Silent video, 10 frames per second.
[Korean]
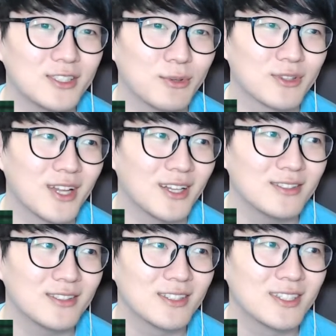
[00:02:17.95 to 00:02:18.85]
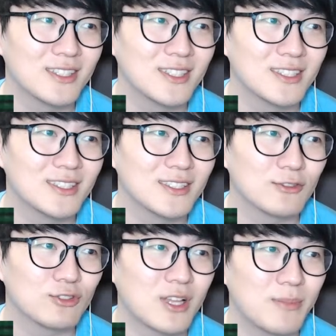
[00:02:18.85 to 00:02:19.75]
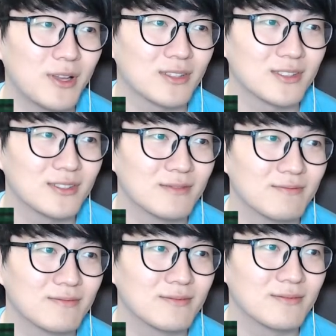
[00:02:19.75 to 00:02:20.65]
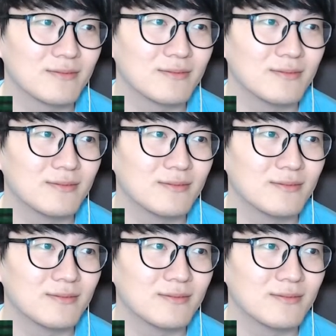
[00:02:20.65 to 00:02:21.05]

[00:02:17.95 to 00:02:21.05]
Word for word: 못한 두산 베어스. 음.